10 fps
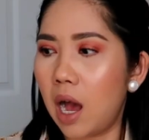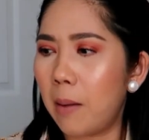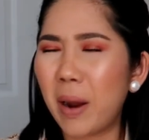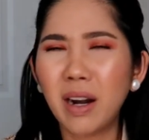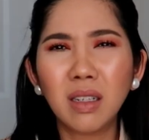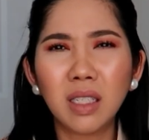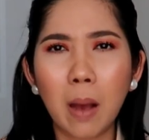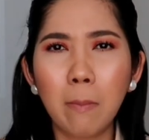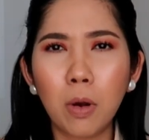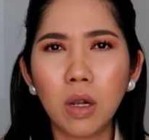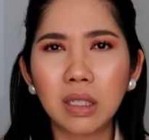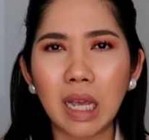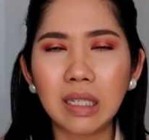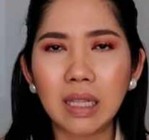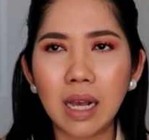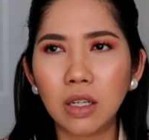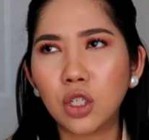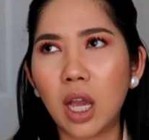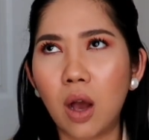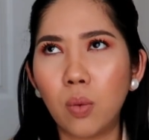Uh, parang sample size lang
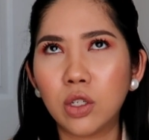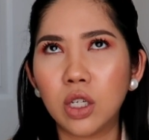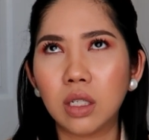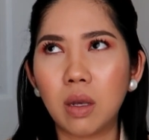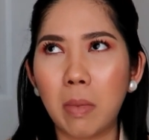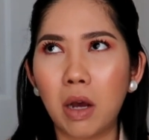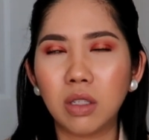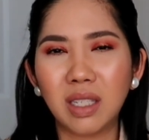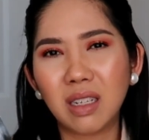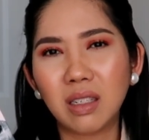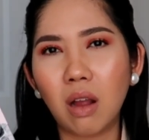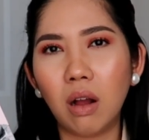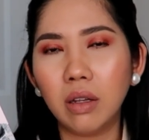siya, which is about $6.